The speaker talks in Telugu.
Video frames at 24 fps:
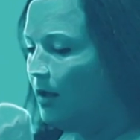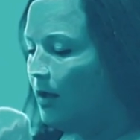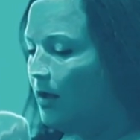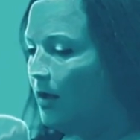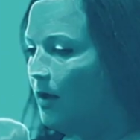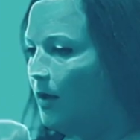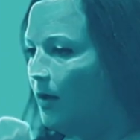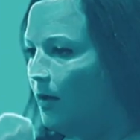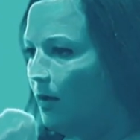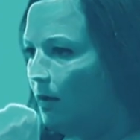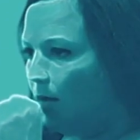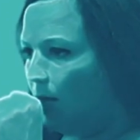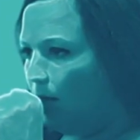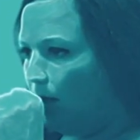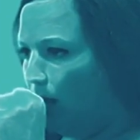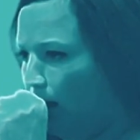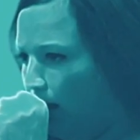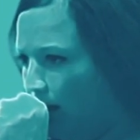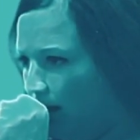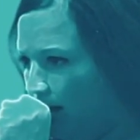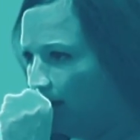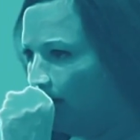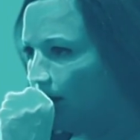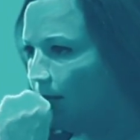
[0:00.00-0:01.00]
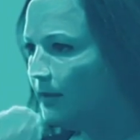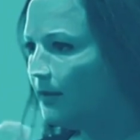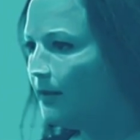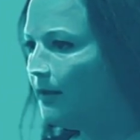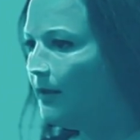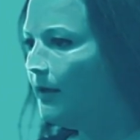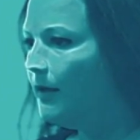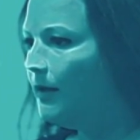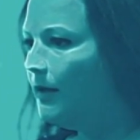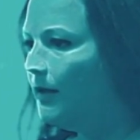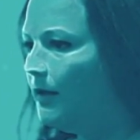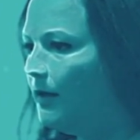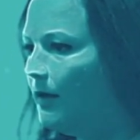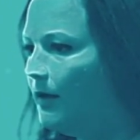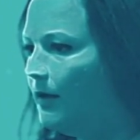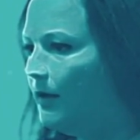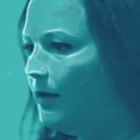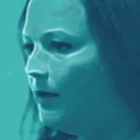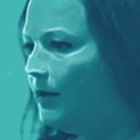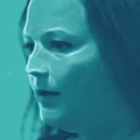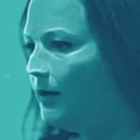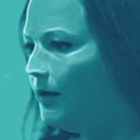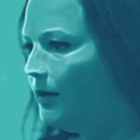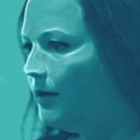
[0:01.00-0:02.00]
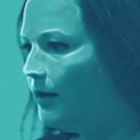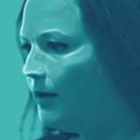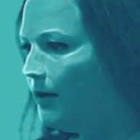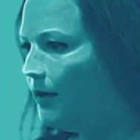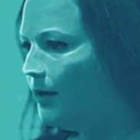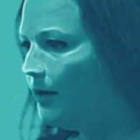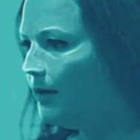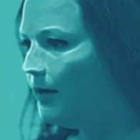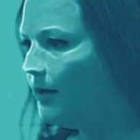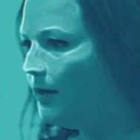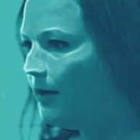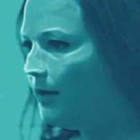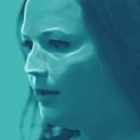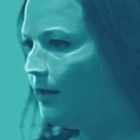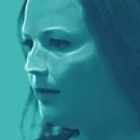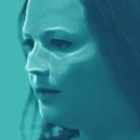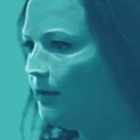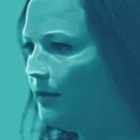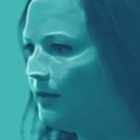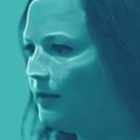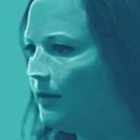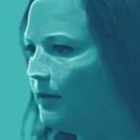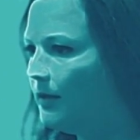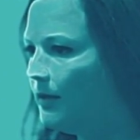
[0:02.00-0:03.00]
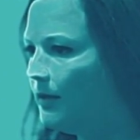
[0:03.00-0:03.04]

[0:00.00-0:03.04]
ఇది అలర్జిక్ బ్రాంకైటిస్కు దారితీస్తుంది